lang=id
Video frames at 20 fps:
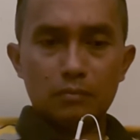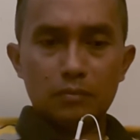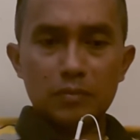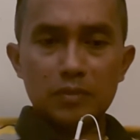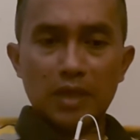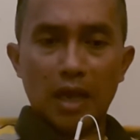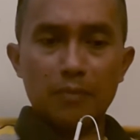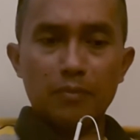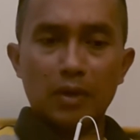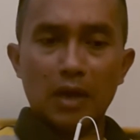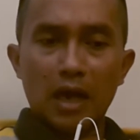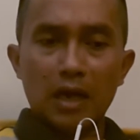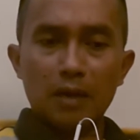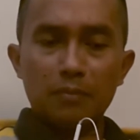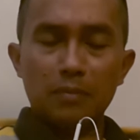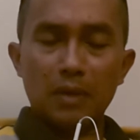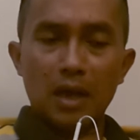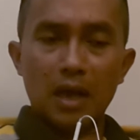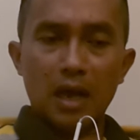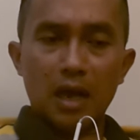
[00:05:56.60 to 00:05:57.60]
saya
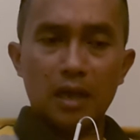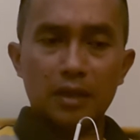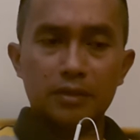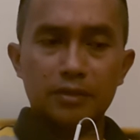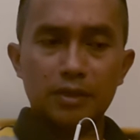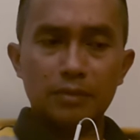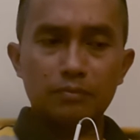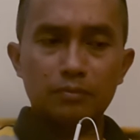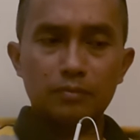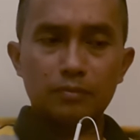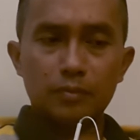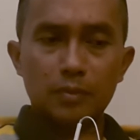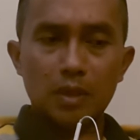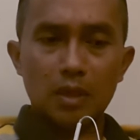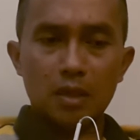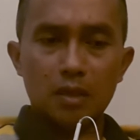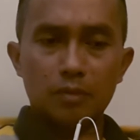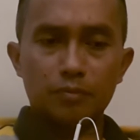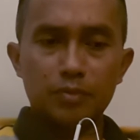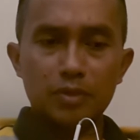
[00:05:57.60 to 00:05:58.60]
berharap Pak A.A. Jim
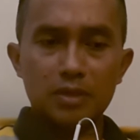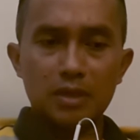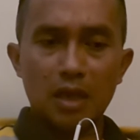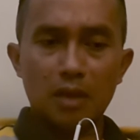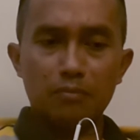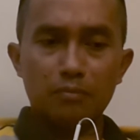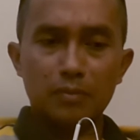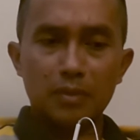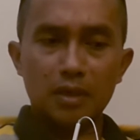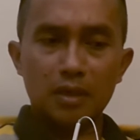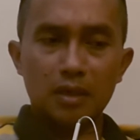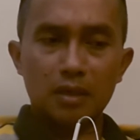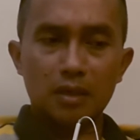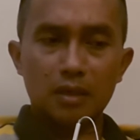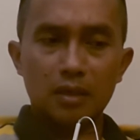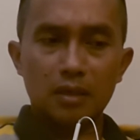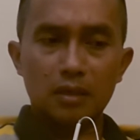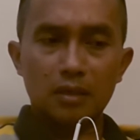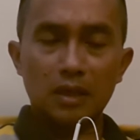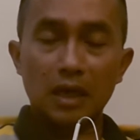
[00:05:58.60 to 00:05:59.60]
eh, bisa
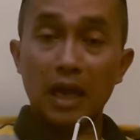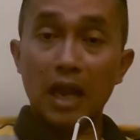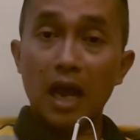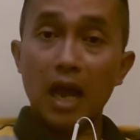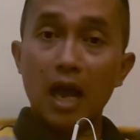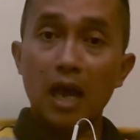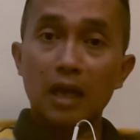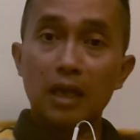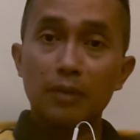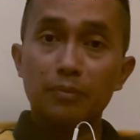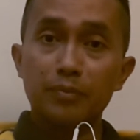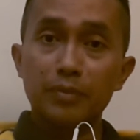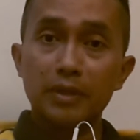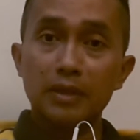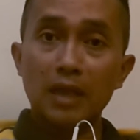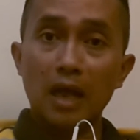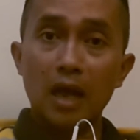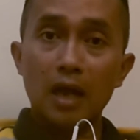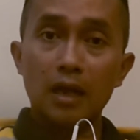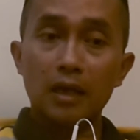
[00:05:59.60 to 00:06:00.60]
menelaah lebih
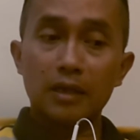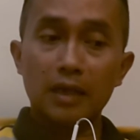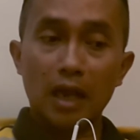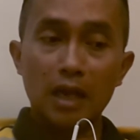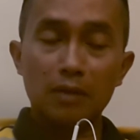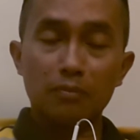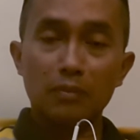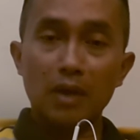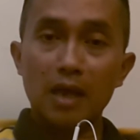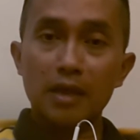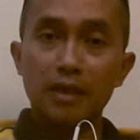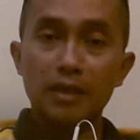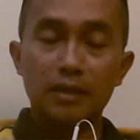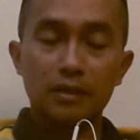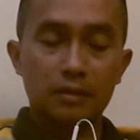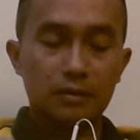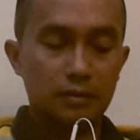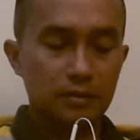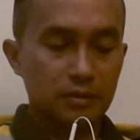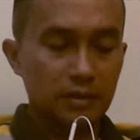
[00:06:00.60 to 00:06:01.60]
tak dalam
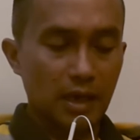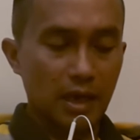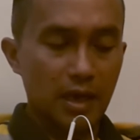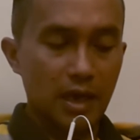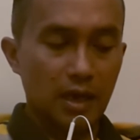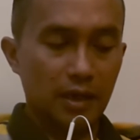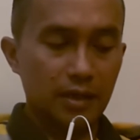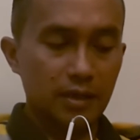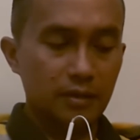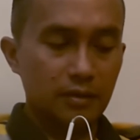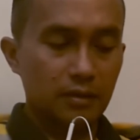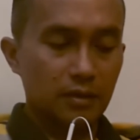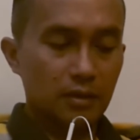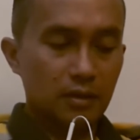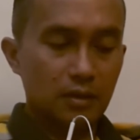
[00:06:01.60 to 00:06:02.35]
lagi. Saya yakin